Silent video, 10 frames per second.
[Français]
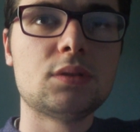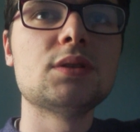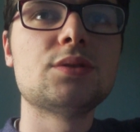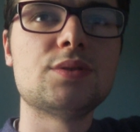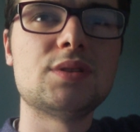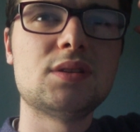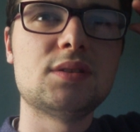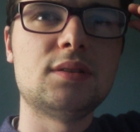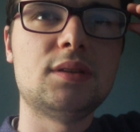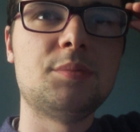Qu'est-ce que c'est que
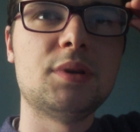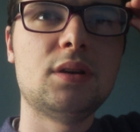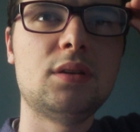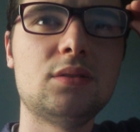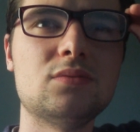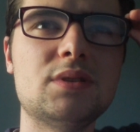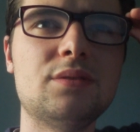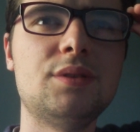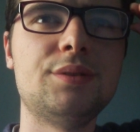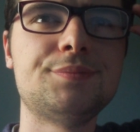cette caméra là vous
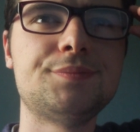avez